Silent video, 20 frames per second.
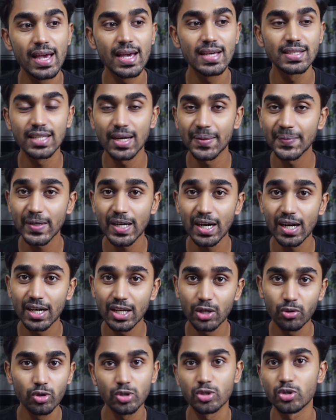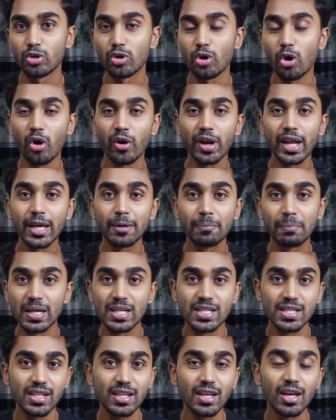এই সিনেমাটার ডিউরেশন অনেক
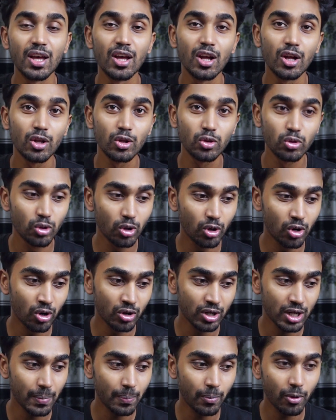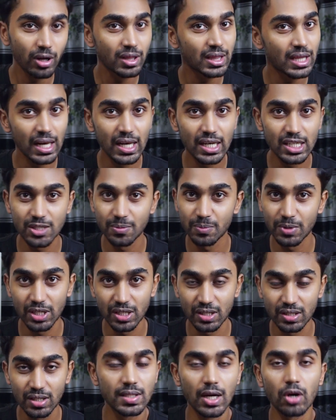বেশি দুই ঘন্টা পঁয়তাল্লিশ
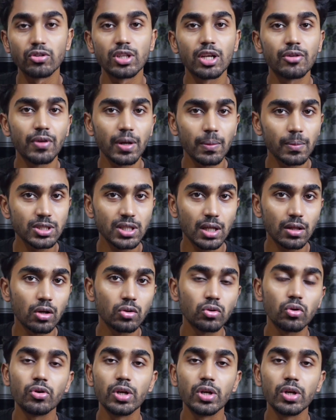মিনিট সাউথের ফিল্মে সাধারণত